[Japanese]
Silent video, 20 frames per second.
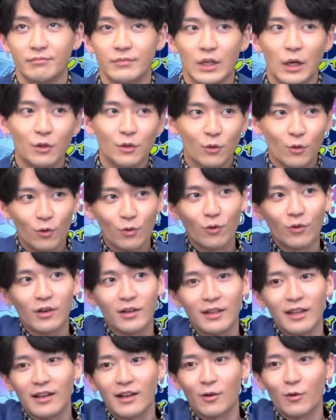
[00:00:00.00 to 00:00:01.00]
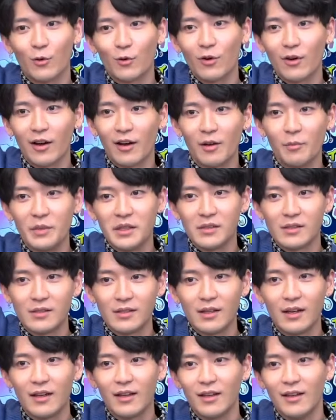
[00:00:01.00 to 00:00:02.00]
あのここかなんかここから水
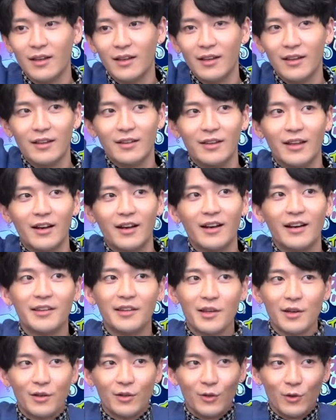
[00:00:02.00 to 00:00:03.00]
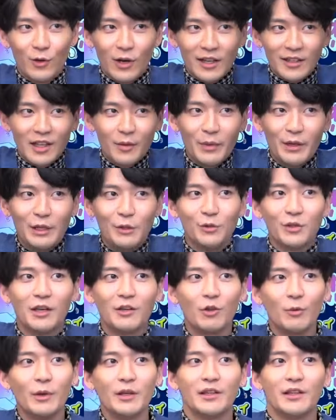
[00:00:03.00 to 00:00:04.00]
が流れてるのを頭で受
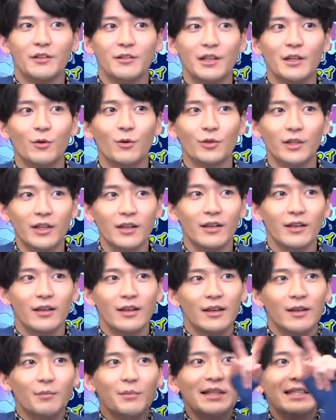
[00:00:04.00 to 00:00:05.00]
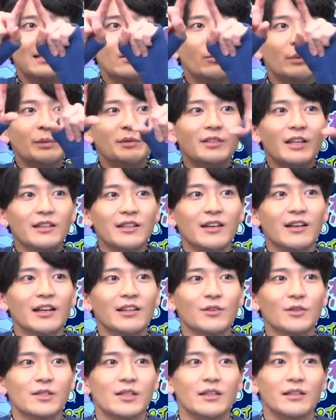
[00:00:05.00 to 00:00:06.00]
け止めてる猫で水の部分大体
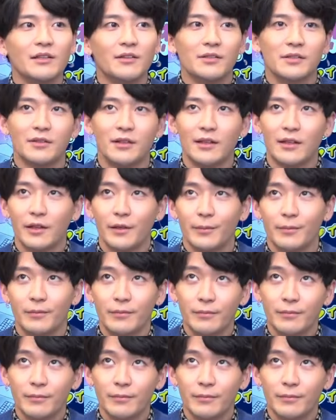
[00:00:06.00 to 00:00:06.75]
カットされてるんですけど大体